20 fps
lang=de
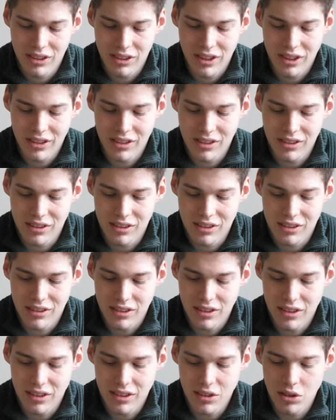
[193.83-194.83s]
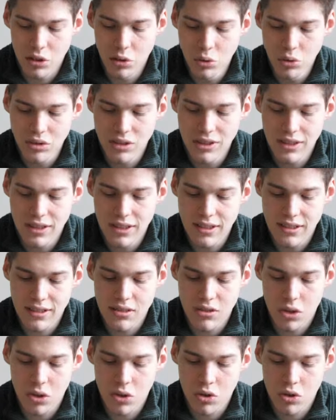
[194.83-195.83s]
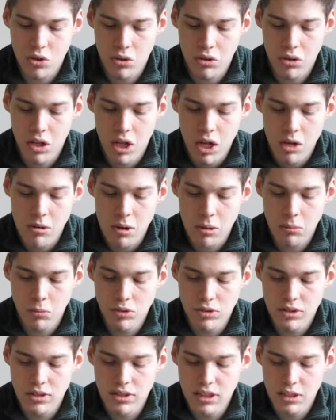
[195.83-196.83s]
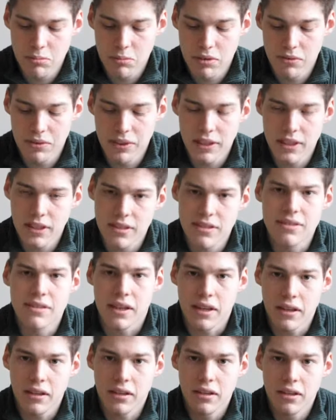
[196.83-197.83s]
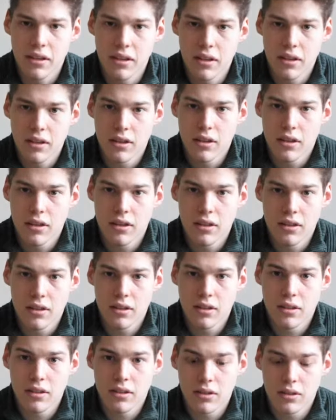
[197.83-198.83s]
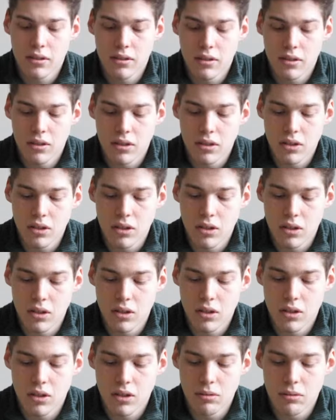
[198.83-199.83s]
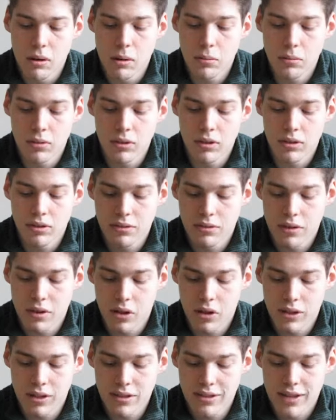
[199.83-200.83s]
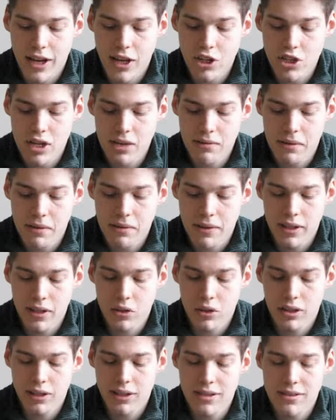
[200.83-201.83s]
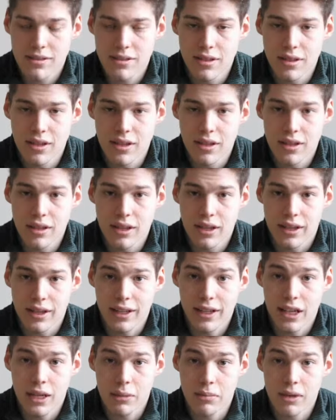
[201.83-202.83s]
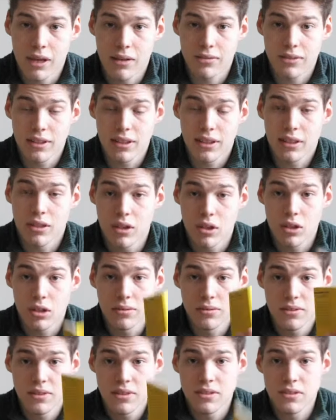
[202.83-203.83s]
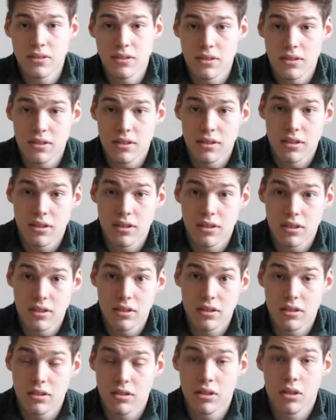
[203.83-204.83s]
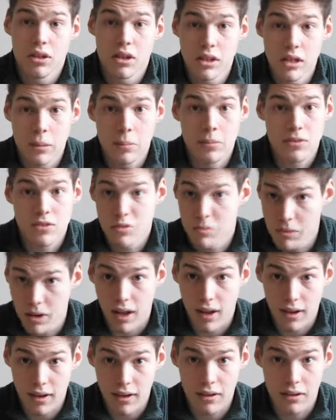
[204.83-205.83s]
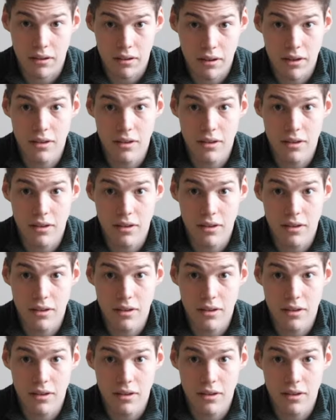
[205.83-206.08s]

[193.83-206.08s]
Denn lustig ist es auch schon, man muss nicht mal wirklich sehen, äh, um, oh, äh, es reicht einfach, wenn ihr euch das äh, Reklamheftchen kauft und äh, ihr, habt es zum Lachen.